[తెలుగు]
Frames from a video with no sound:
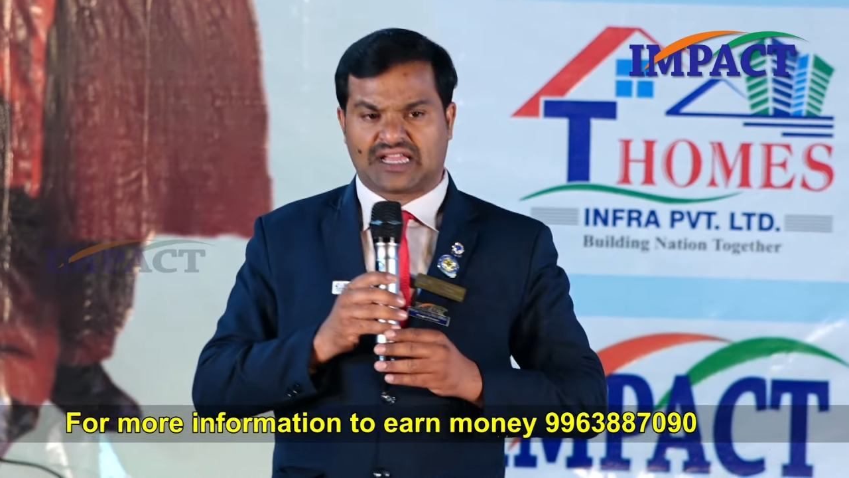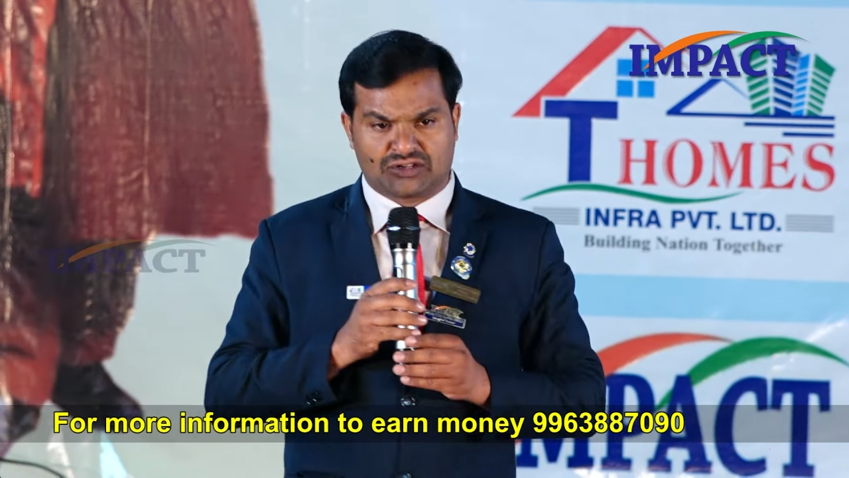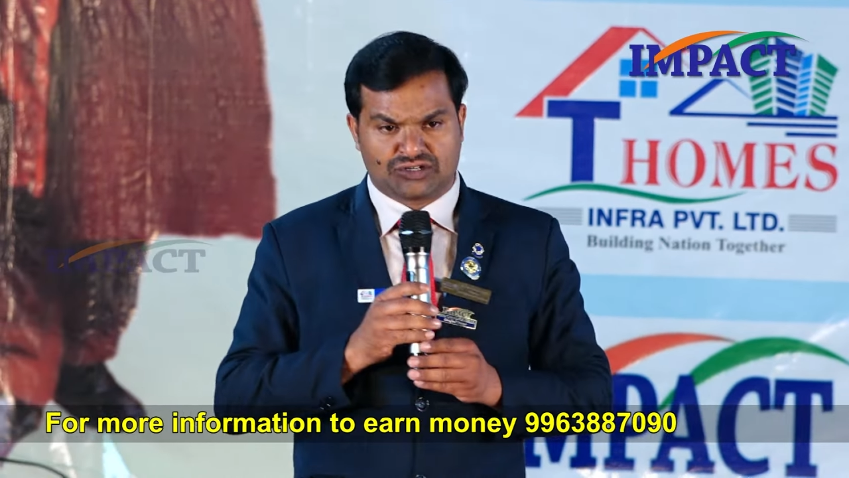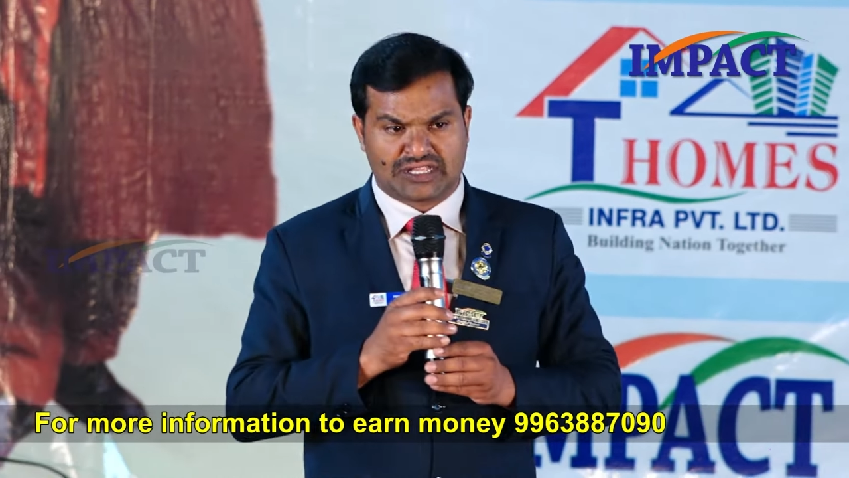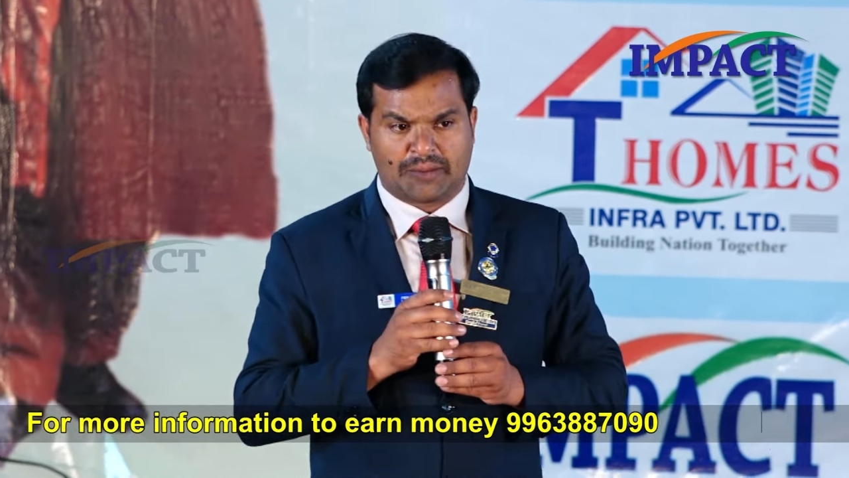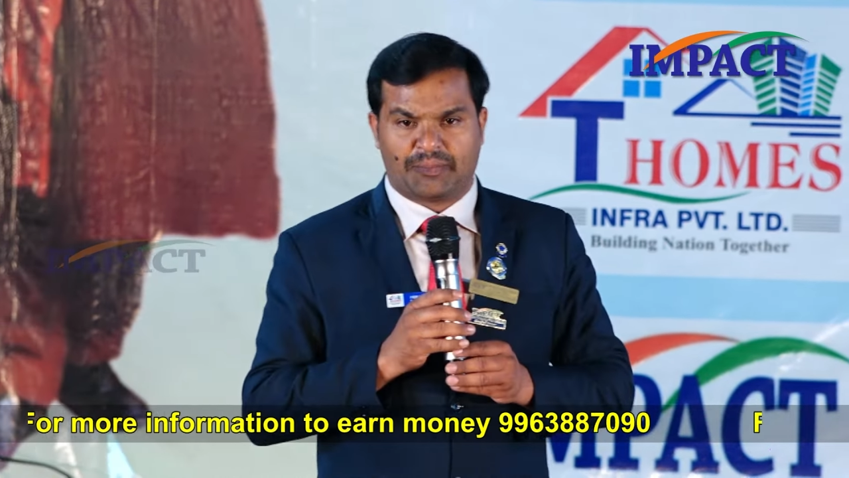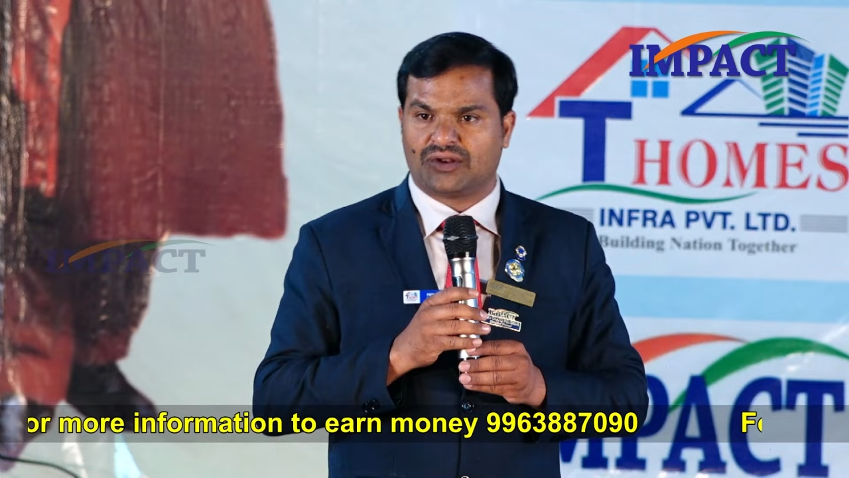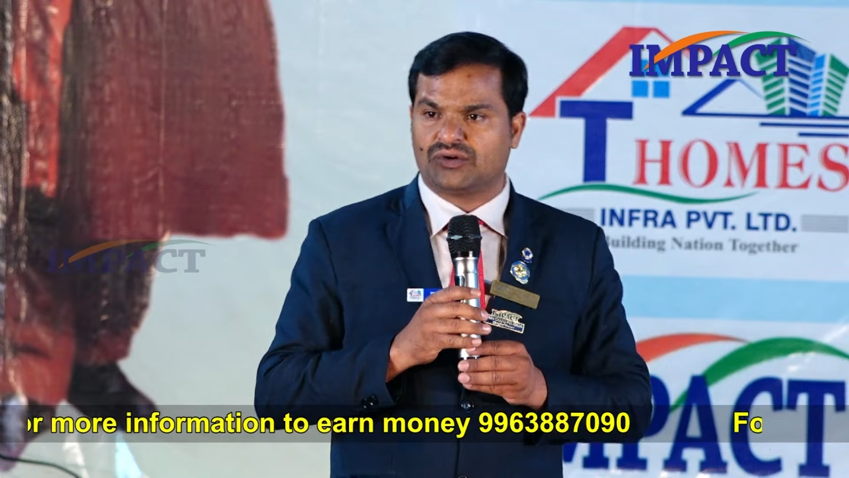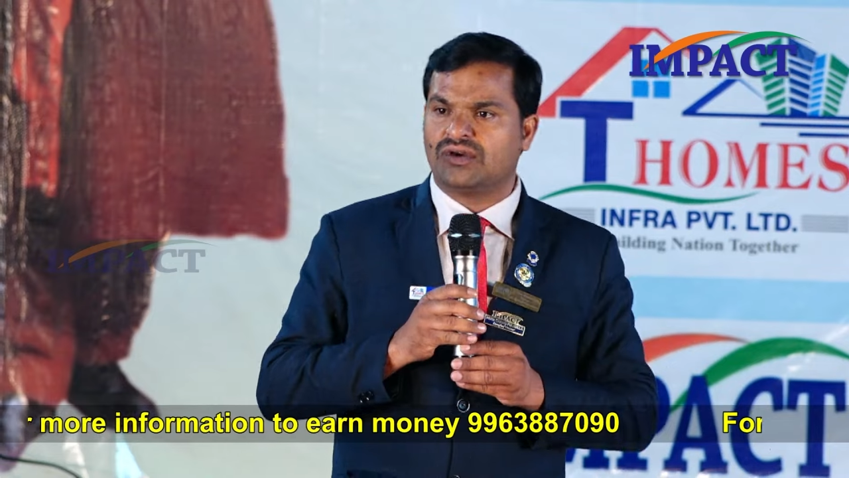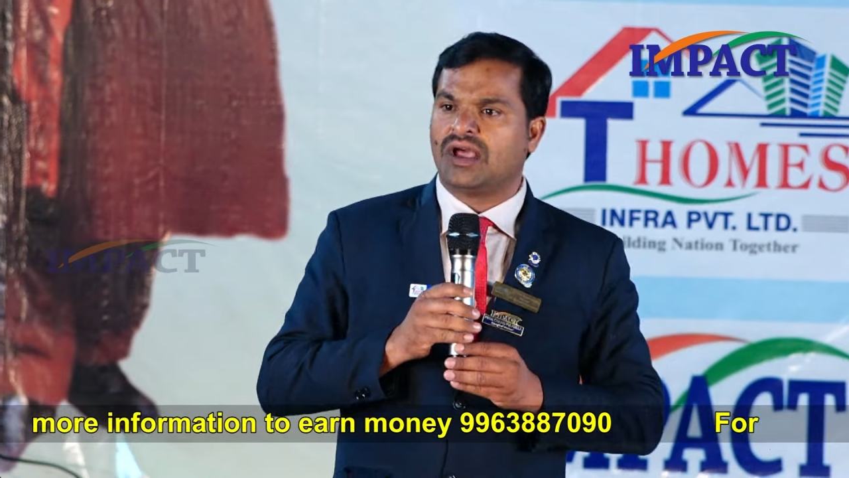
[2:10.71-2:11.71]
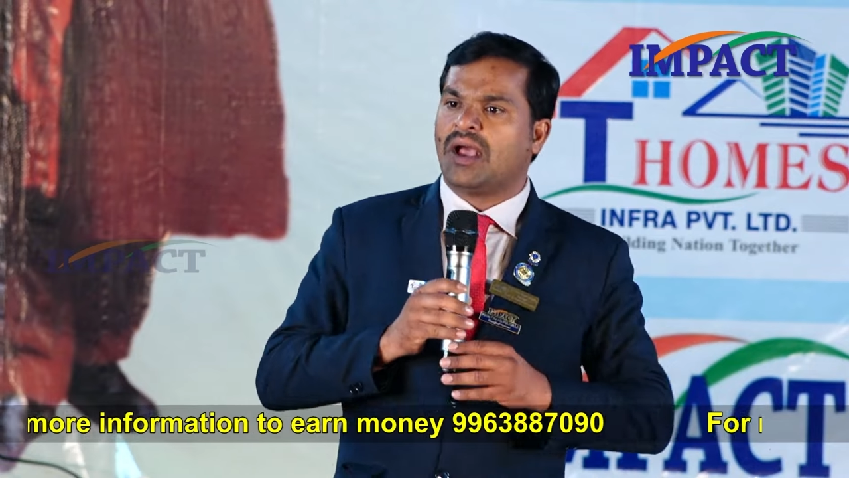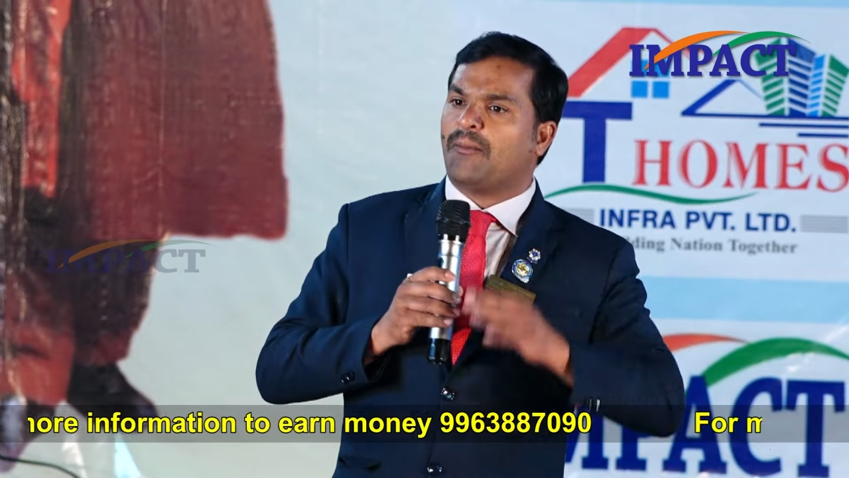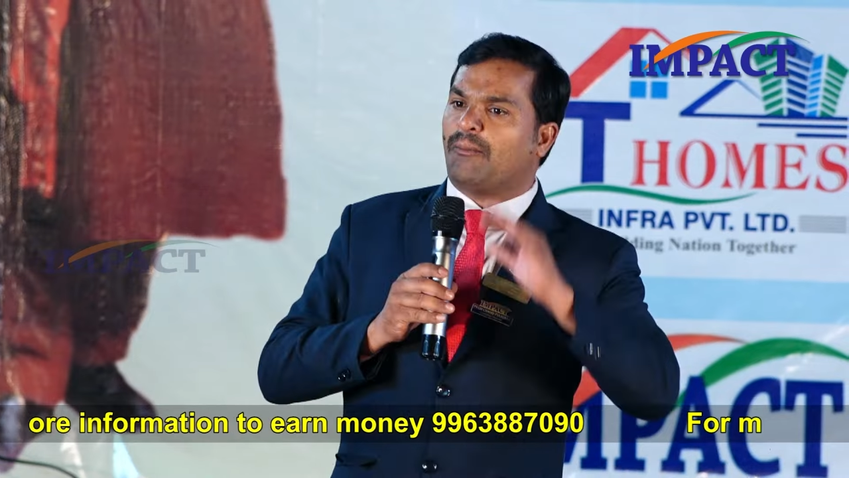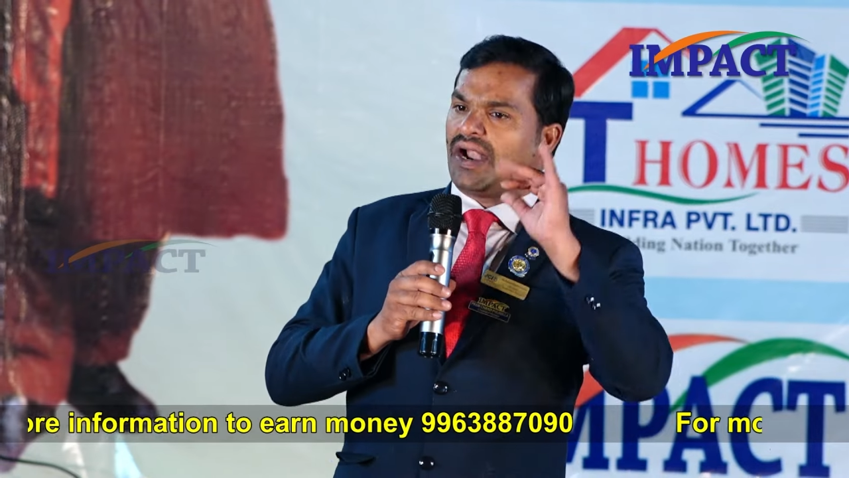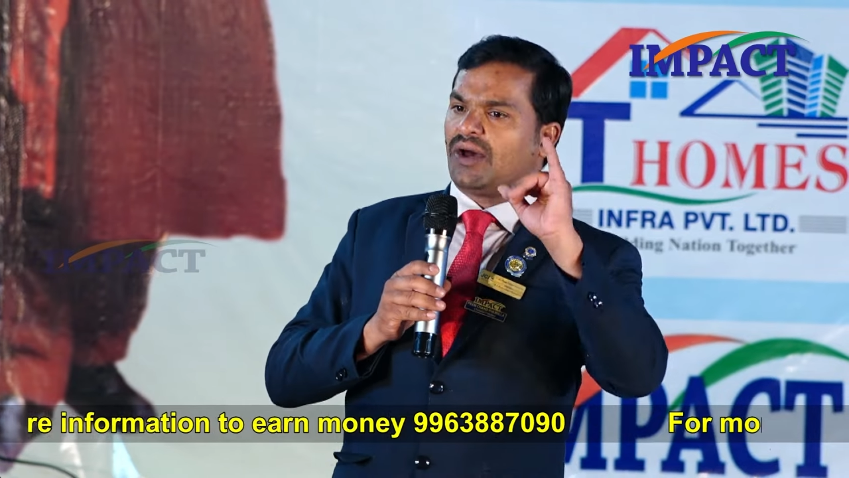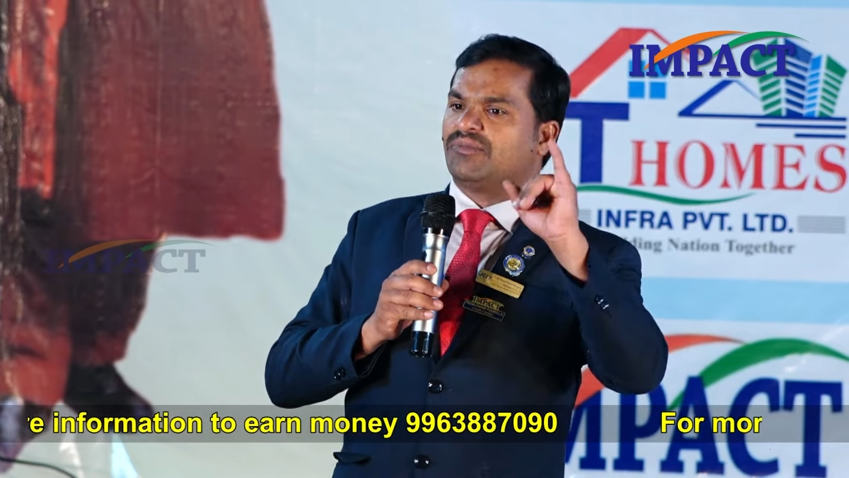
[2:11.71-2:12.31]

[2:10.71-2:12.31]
గారు కూడా చెప్పారు మనం